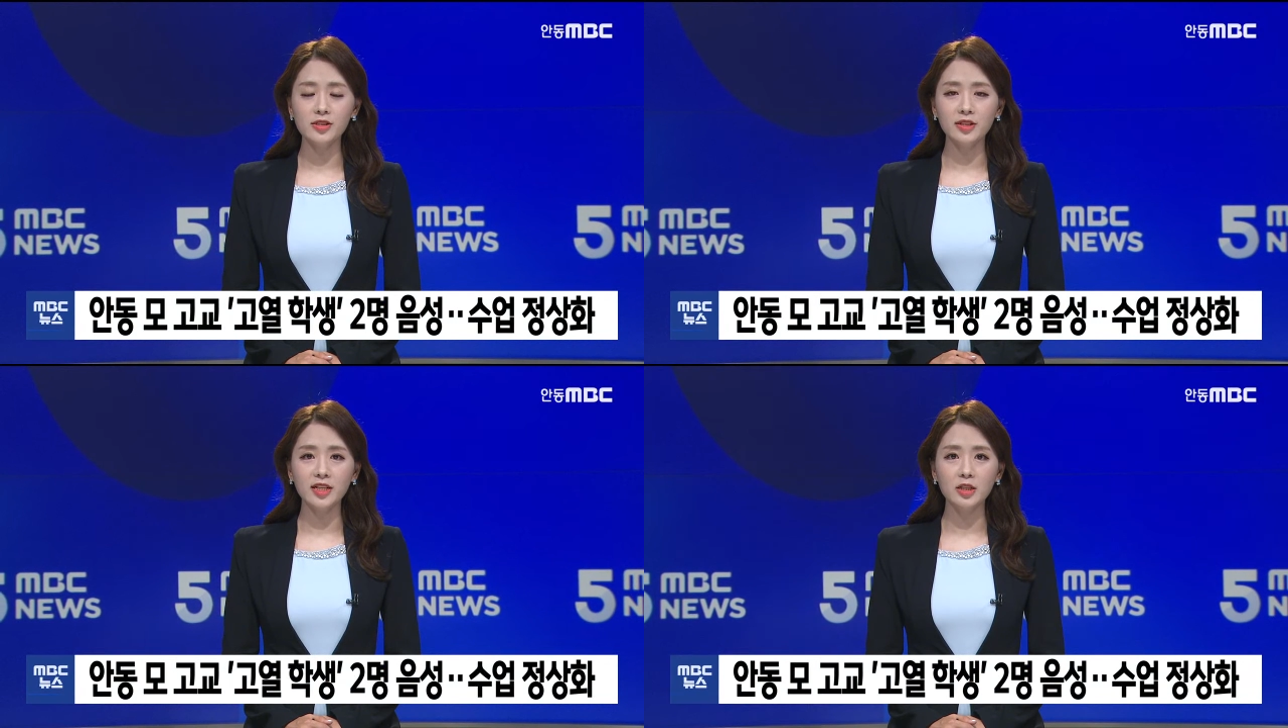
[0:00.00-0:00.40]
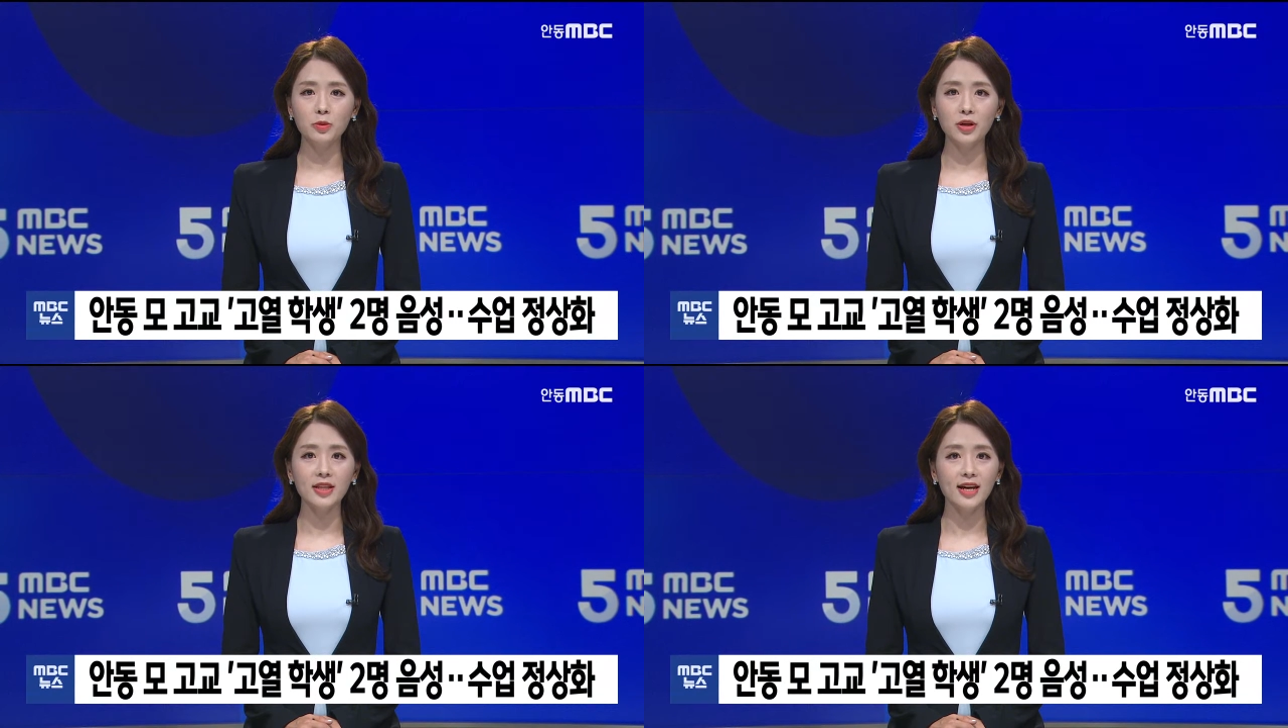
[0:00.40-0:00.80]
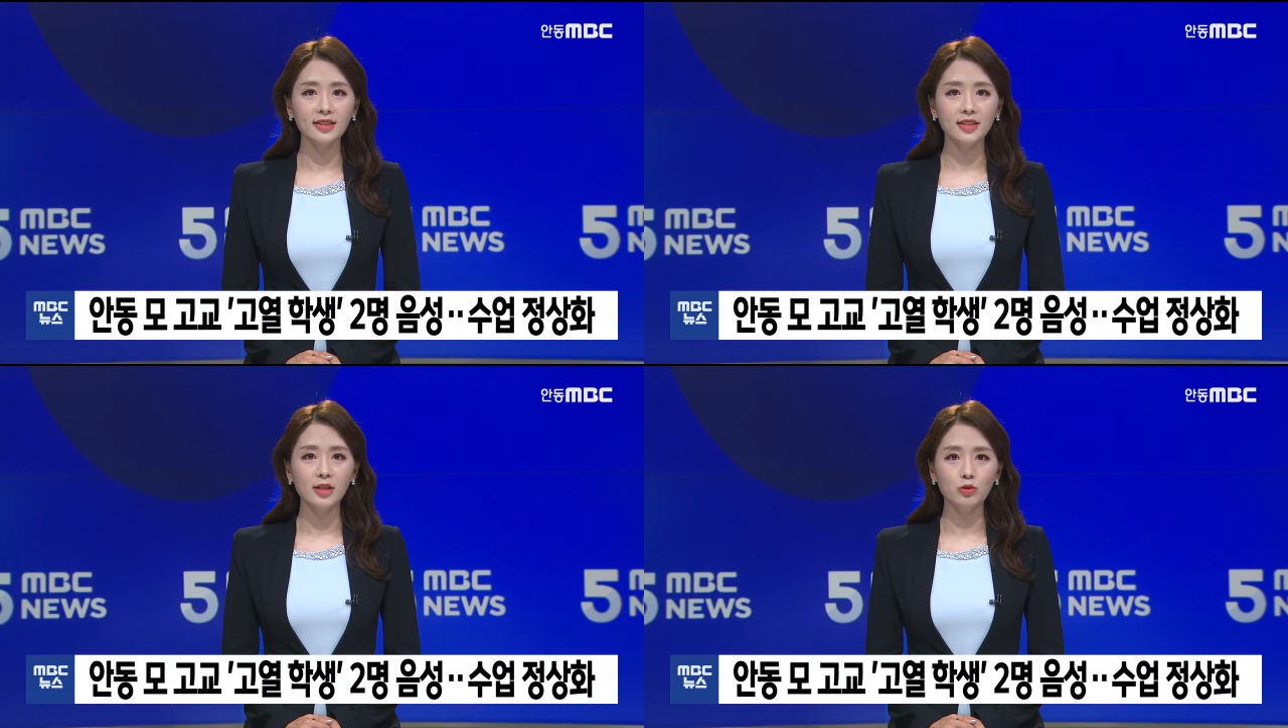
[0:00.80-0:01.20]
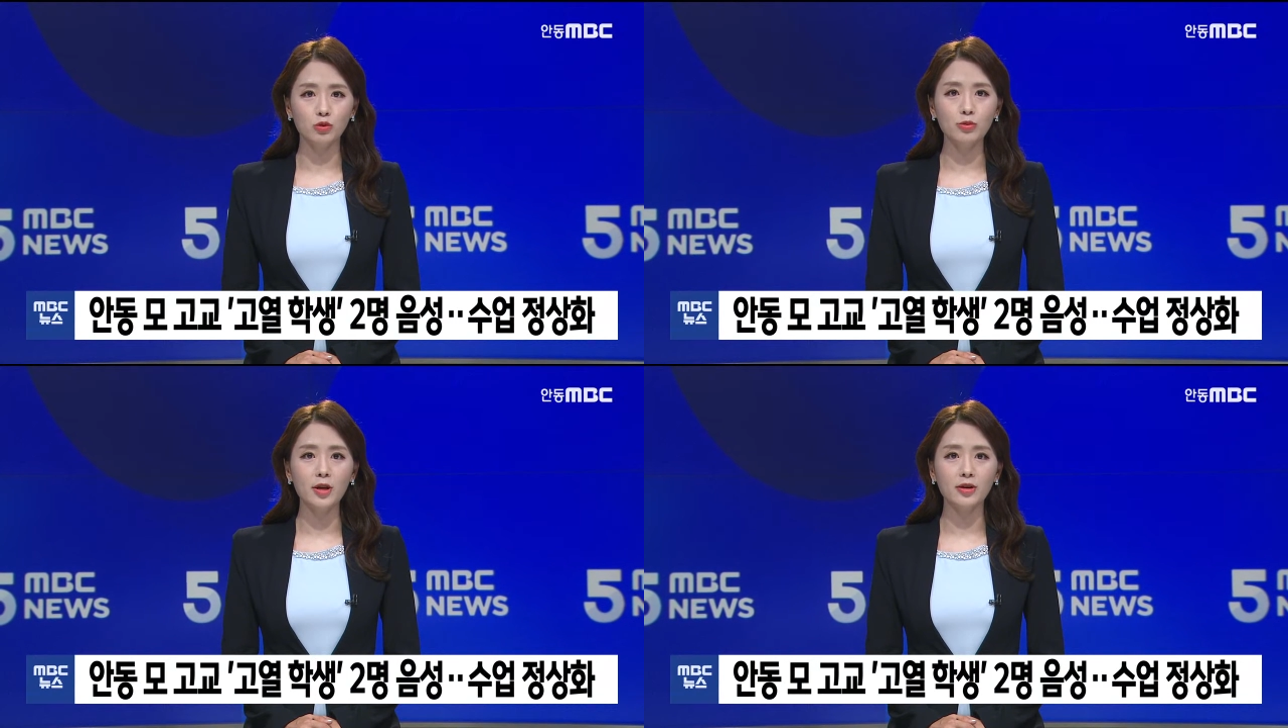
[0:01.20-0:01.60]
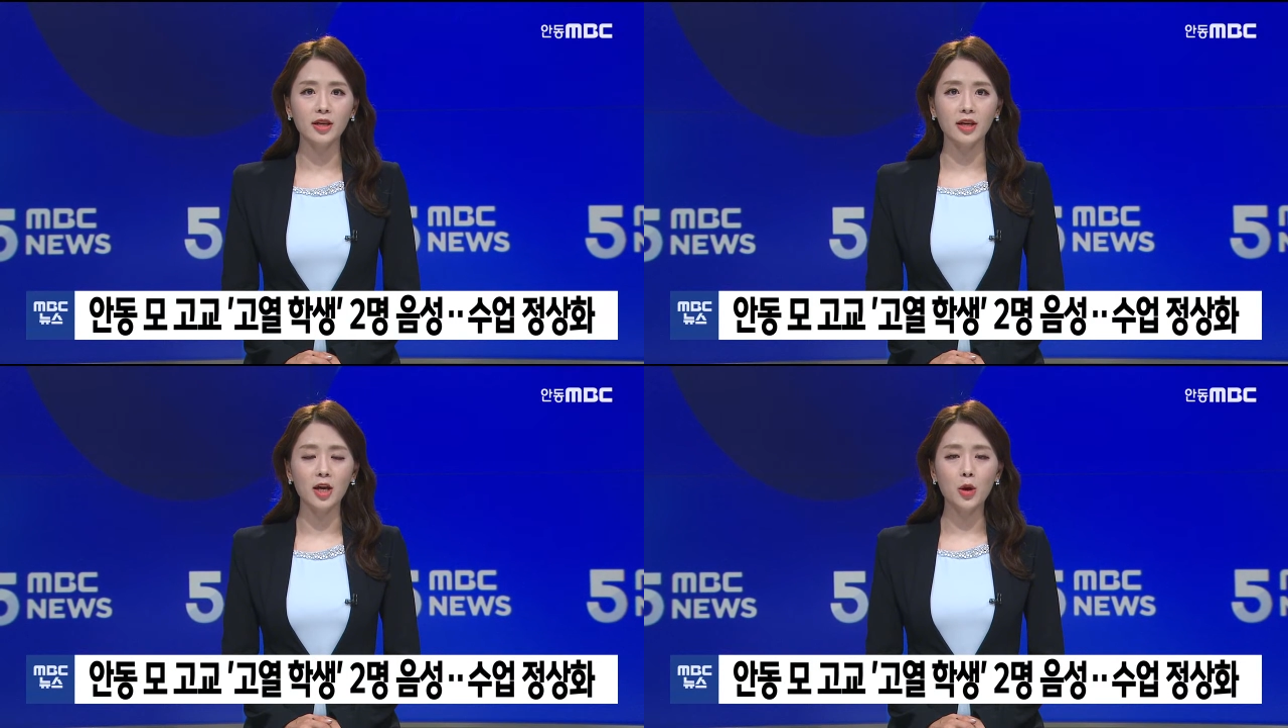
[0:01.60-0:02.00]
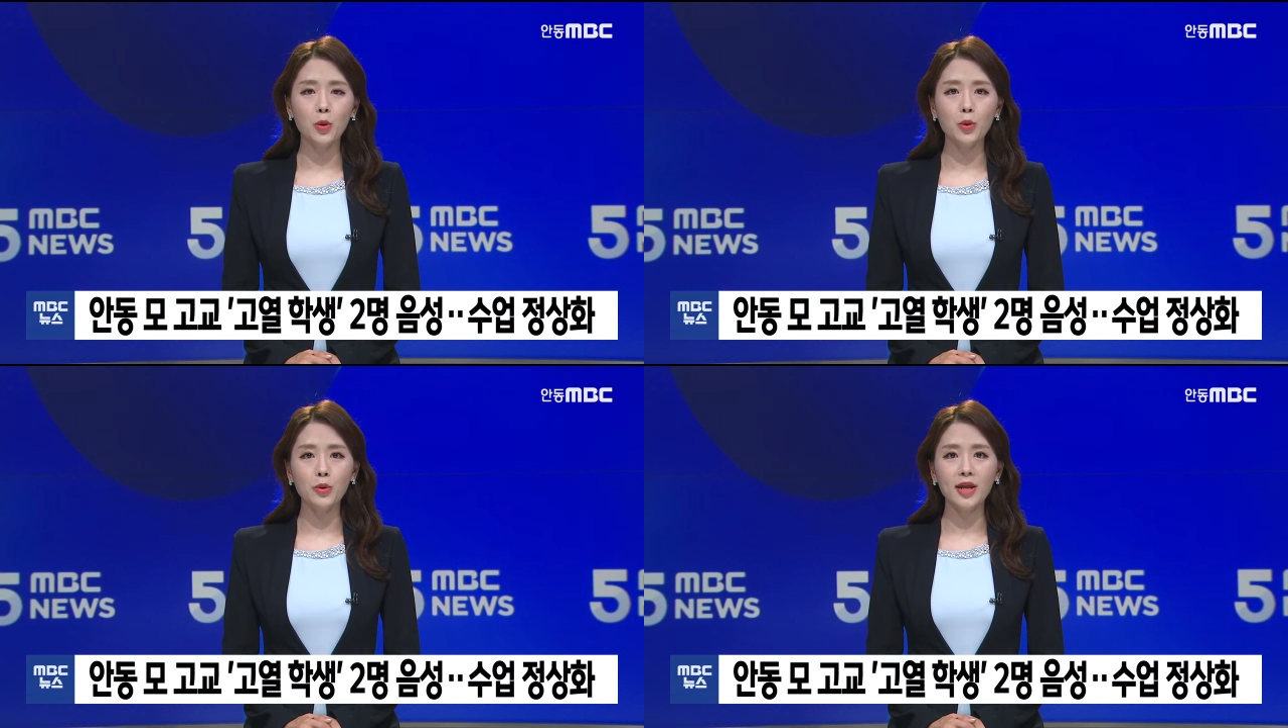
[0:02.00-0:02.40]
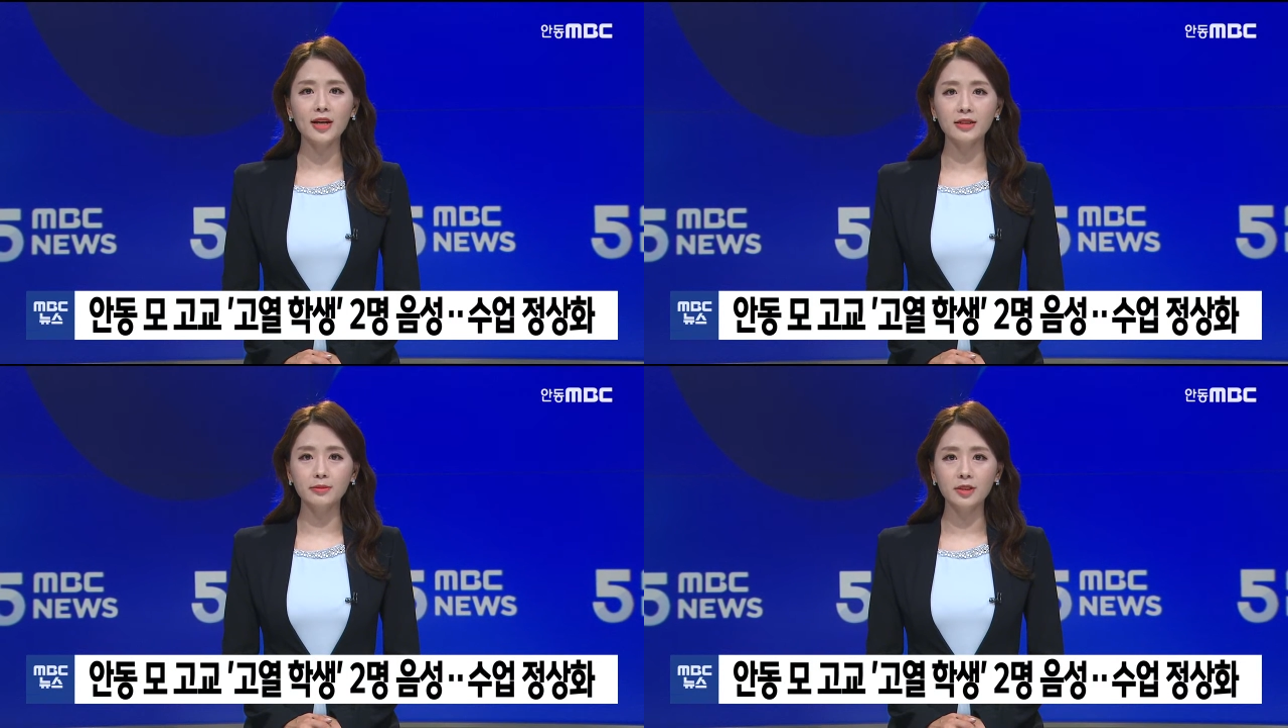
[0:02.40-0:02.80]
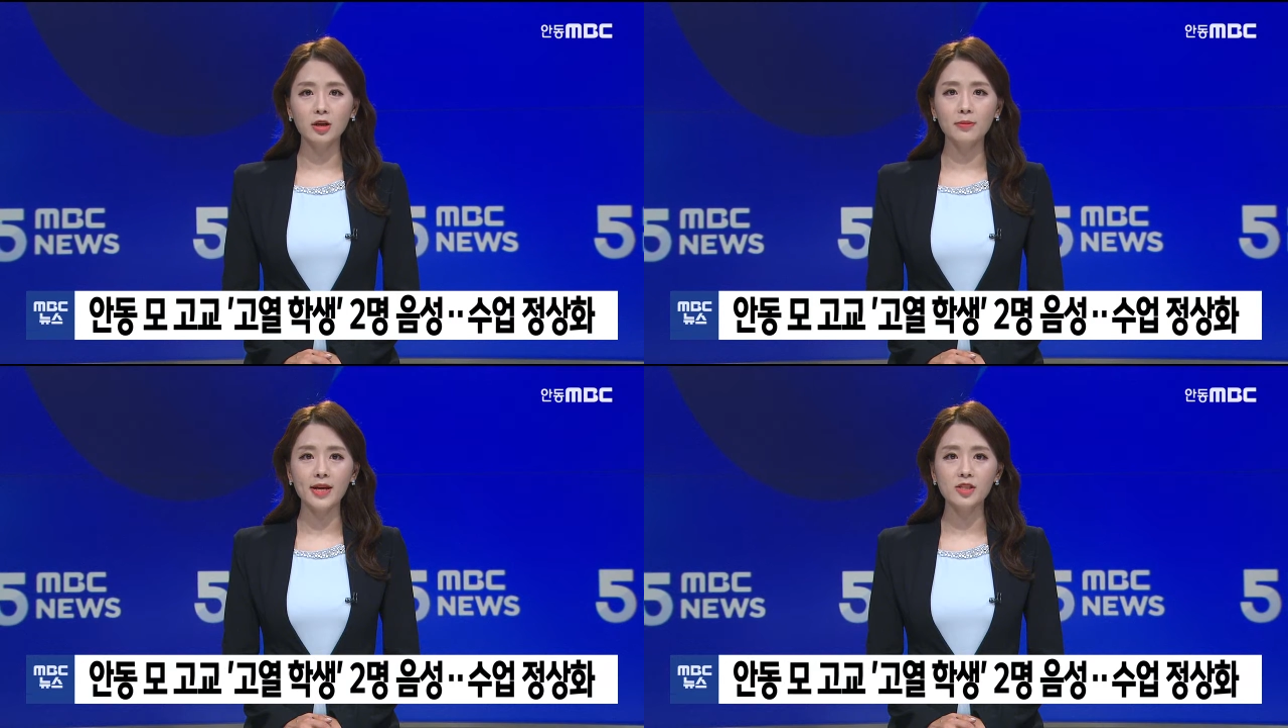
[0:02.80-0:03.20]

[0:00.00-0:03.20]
증상을 보인 학생 두 명이 코로나 음성